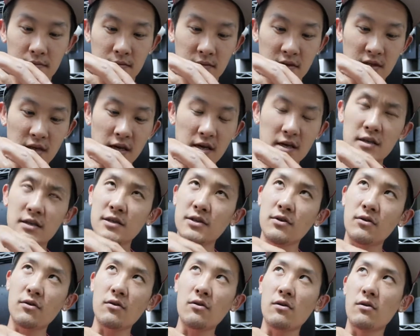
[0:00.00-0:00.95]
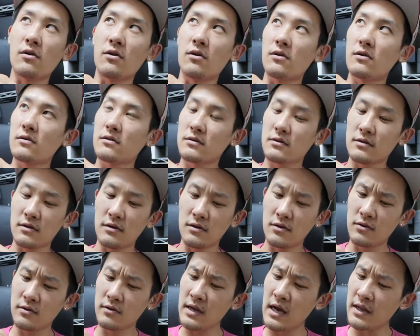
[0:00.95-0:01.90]
で、一応、
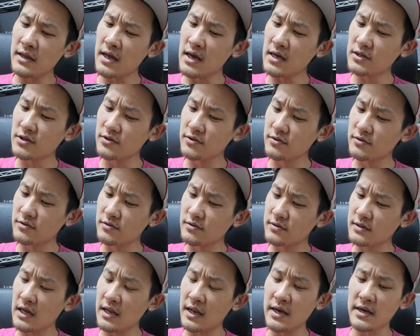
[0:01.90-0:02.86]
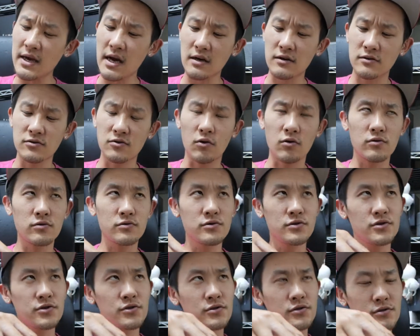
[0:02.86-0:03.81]

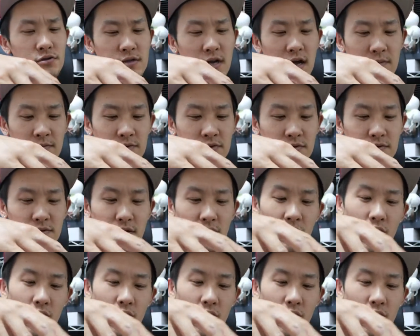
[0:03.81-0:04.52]
760g って